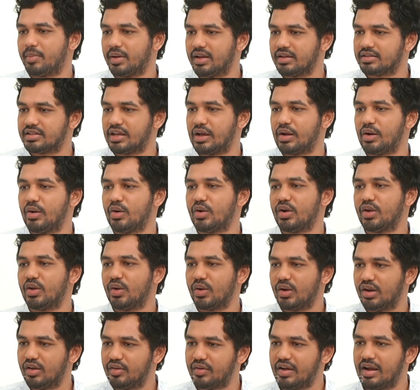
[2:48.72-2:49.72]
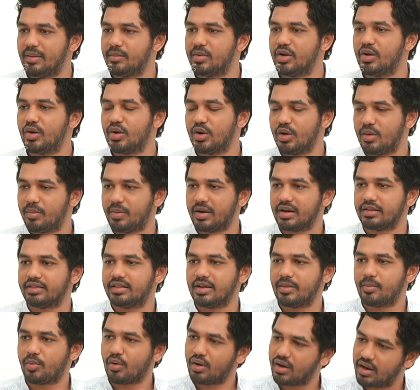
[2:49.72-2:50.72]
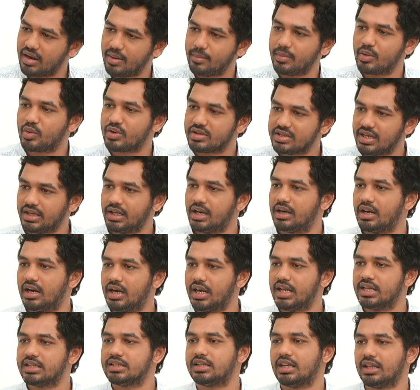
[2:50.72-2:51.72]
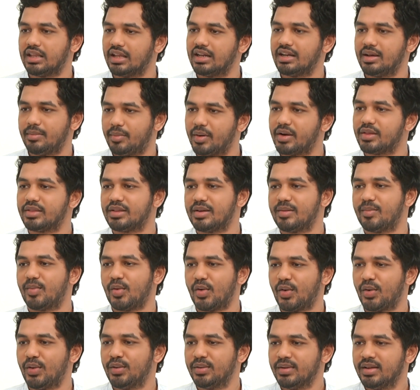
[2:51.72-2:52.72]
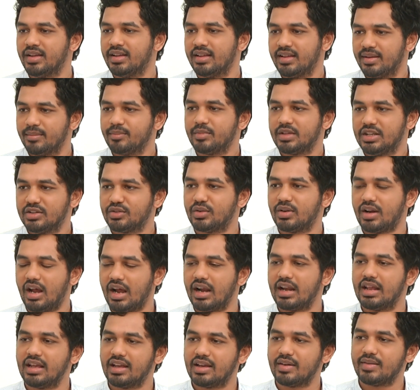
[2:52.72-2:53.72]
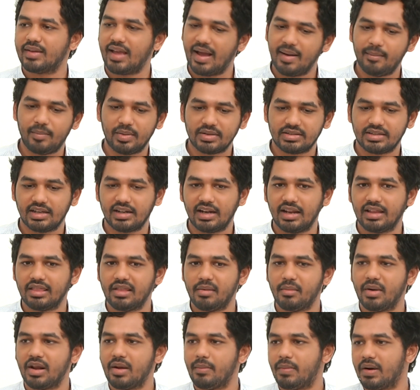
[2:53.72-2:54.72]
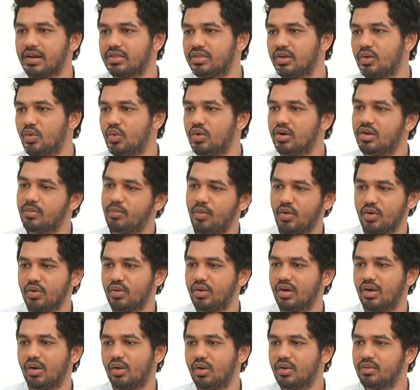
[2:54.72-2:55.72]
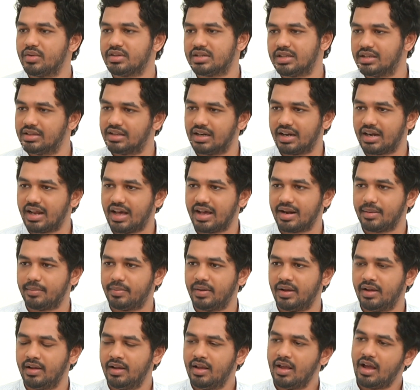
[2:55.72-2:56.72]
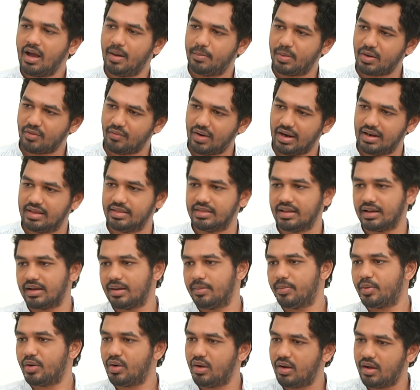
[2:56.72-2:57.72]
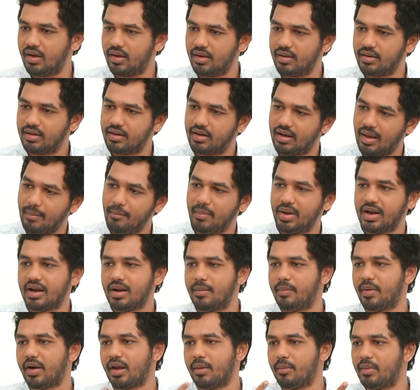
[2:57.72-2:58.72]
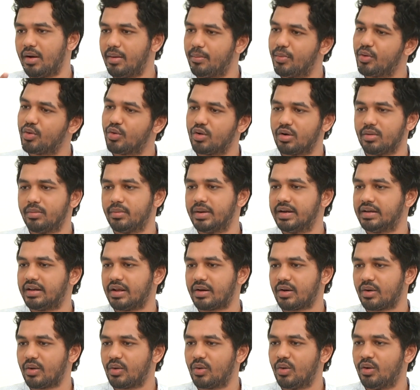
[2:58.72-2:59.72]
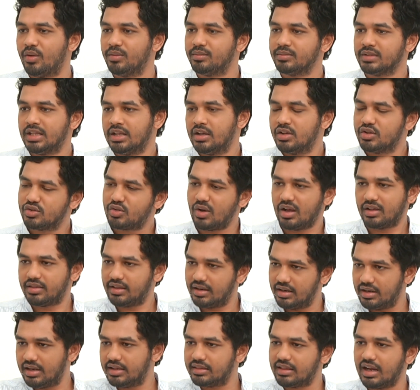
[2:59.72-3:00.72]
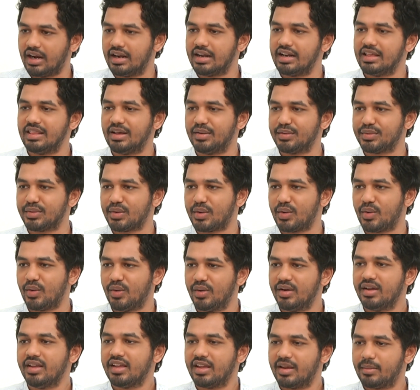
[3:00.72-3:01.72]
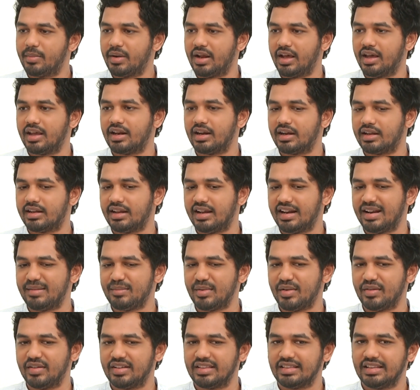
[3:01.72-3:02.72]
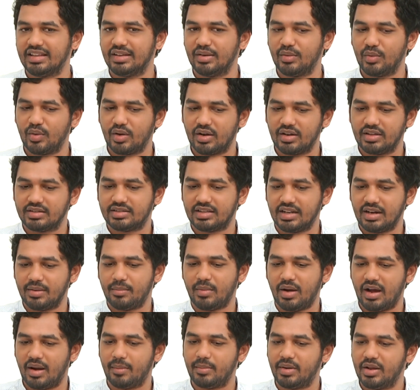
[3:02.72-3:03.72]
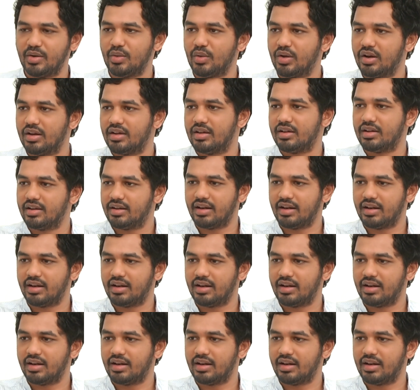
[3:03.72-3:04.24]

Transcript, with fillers: பசங்களோடையோ இல்லை ஃபேமிலியோடையோ படத்துக்கு போனால் நம்ம ஒரு ஜென்ரல் ஆடியன்ஸாக தானே படத்துக்கு போகிறோம் ஸோ நாளைக்கும் என் பசங்களை எந்த மாதிரி படத்துக்கு கூட்டு போகணுங்கிற ஒரு விஷயத்தில் நான் இருப்பேன் அப்புறம் வளர்ந்தக்கப்புறம் நம்ம என்ன படம் பார்ப்போன்னு ஒரு மீட்டர் இருக்கும் ஸோ அதெல்லாம் தாண்டி தான் வந்திருக்கும் இப்போ டைரெக்டாக நம்ம வந்து ஒரு சினிமா அப்படின்னு ஒரு